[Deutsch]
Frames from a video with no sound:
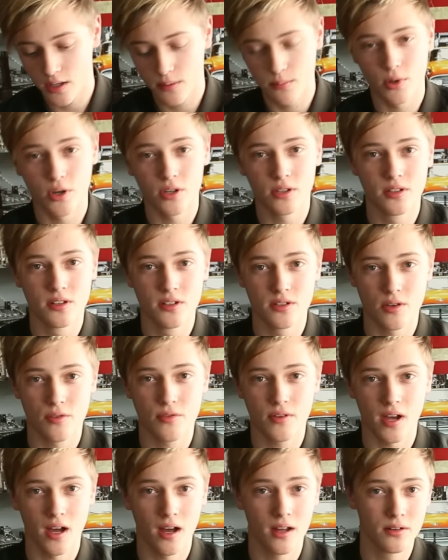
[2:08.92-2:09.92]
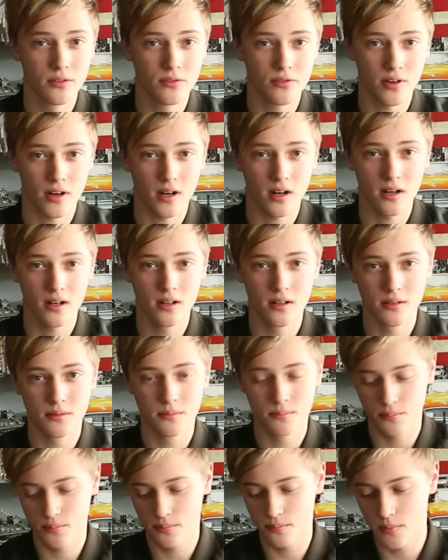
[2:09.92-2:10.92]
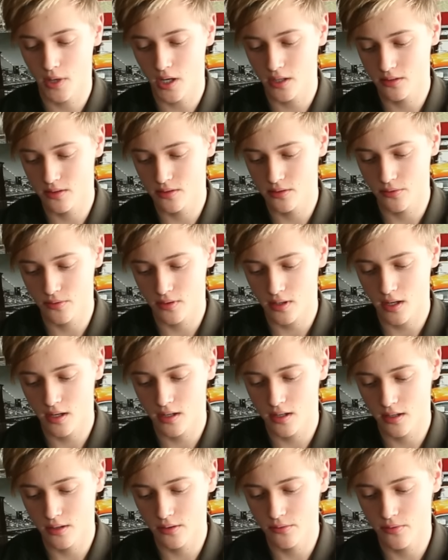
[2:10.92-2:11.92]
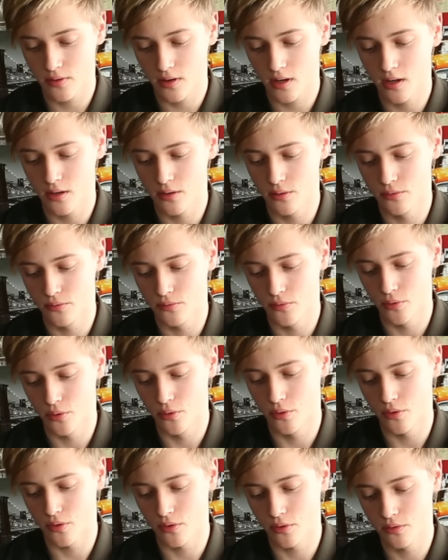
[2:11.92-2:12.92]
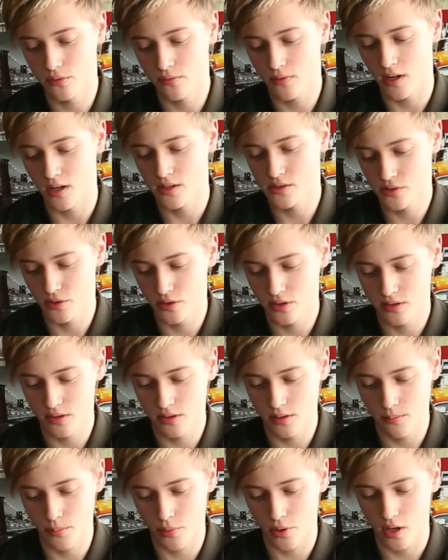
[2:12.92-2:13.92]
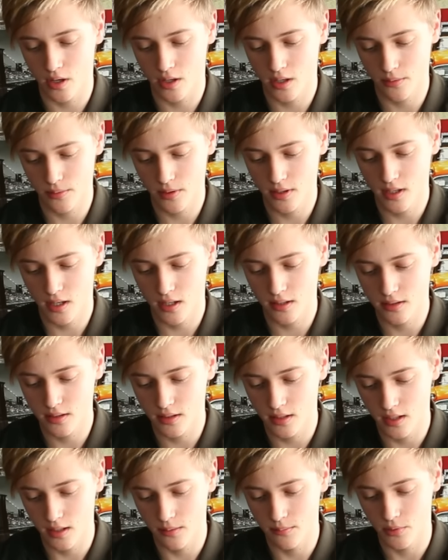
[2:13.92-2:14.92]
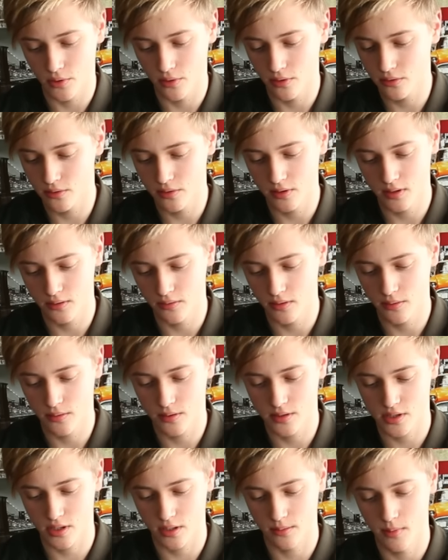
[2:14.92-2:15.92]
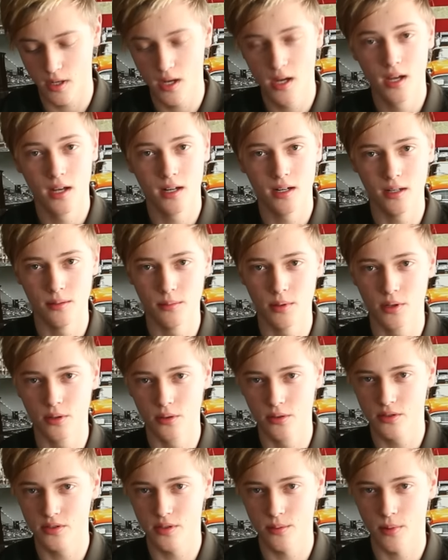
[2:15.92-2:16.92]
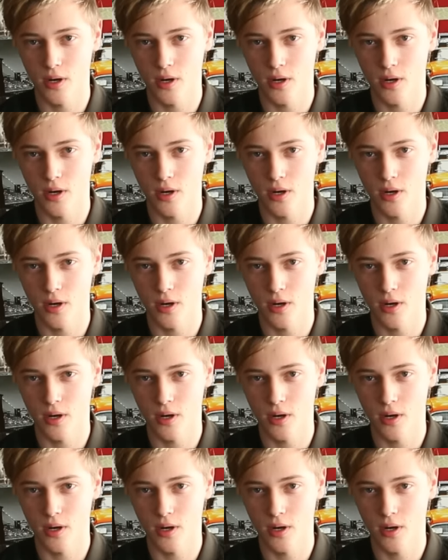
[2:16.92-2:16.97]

ich möchte das auf keinen Fall, mach das auf gar keinen Fall und wo und wann soll ich dir die Borglavin-Karten geben oder so irgendwie habe ich geschrieben. Liebe Grüße